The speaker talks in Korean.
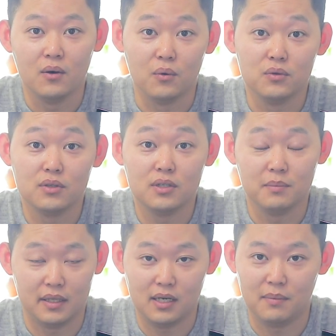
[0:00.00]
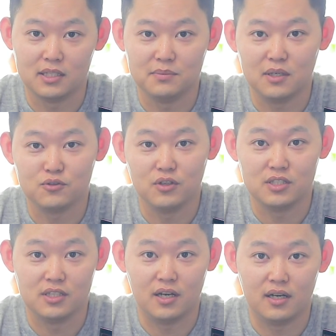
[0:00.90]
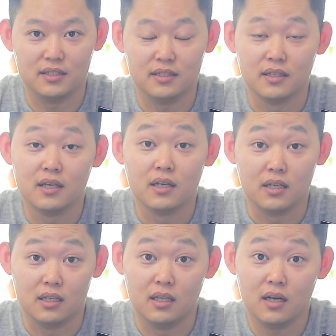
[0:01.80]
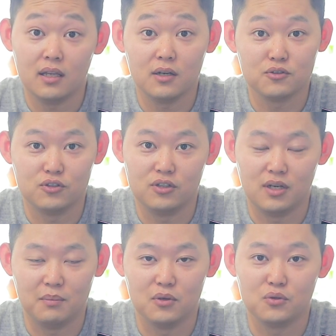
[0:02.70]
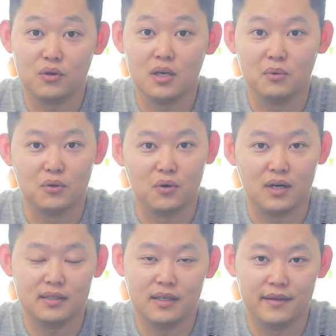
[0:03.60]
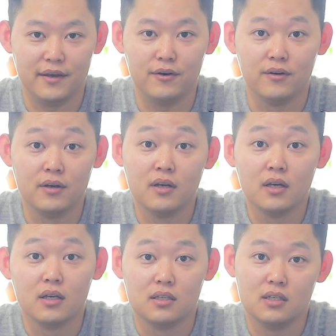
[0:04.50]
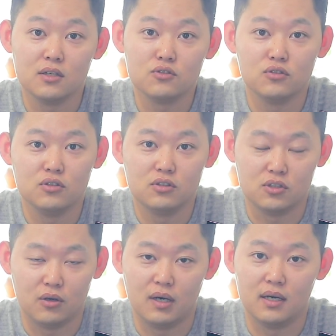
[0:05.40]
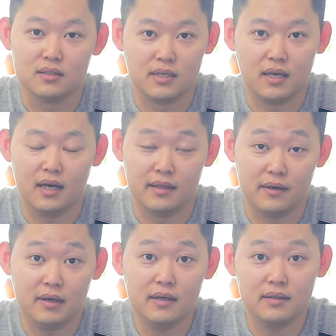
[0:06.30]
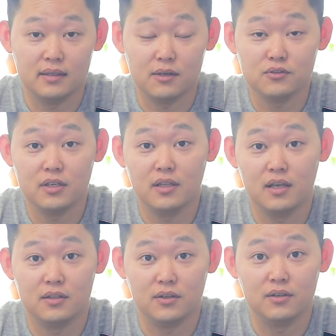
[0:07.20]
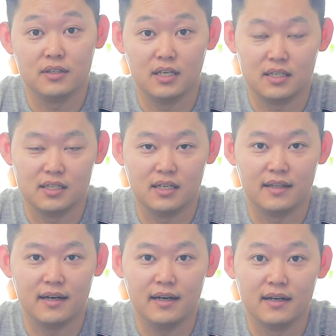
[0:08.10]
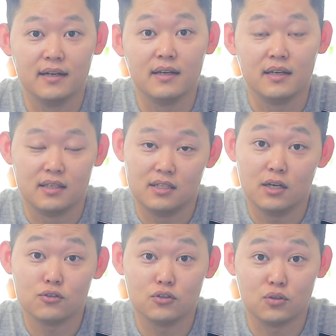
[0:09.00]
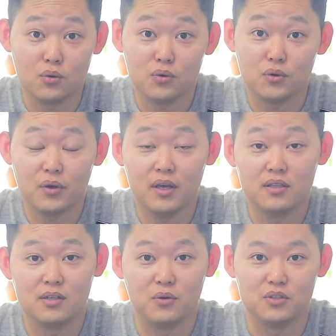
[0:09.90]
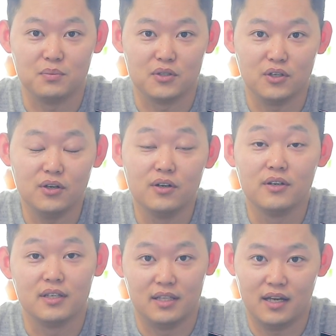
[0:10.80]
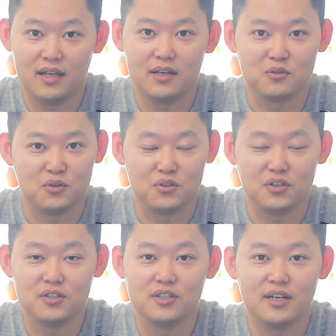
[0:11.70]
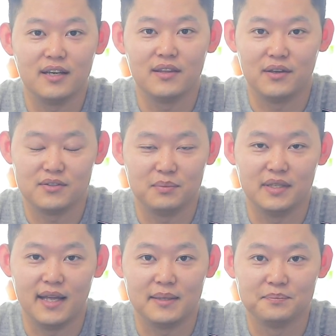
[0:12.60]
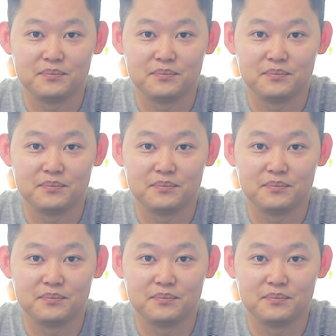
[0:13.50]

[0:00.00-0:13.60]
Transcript: 오늘은 매달 마지막 주에 진행하는 이달의 향수를 한번 소개해 보도록 할 텐데요. 이 향수는 저와 제 아내와 향수에 대해서 이야기를 하다가 이 향수는 꼭 소개해 드리고 싶어서 이달의 향수로 선정을 하게 되었습니다.